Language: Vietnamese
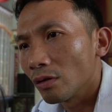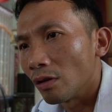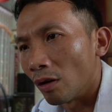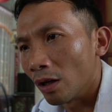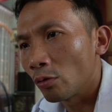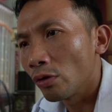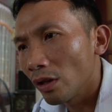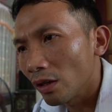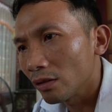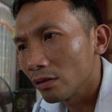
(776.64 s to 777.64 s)
đó là tuy
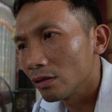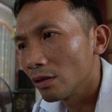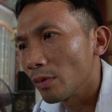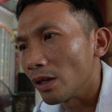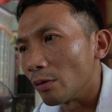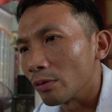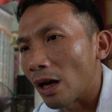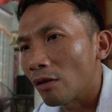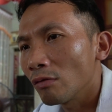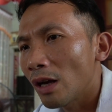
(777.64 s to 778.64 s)
nhiên nhưng mà nếu ta
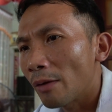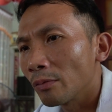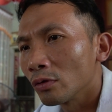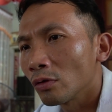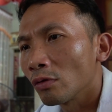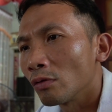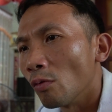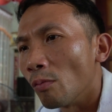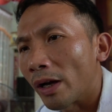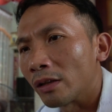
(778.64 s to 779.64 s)
không làm cho đủ
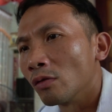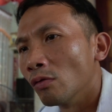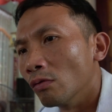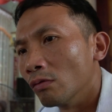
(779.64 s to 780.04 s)
mạnh đủ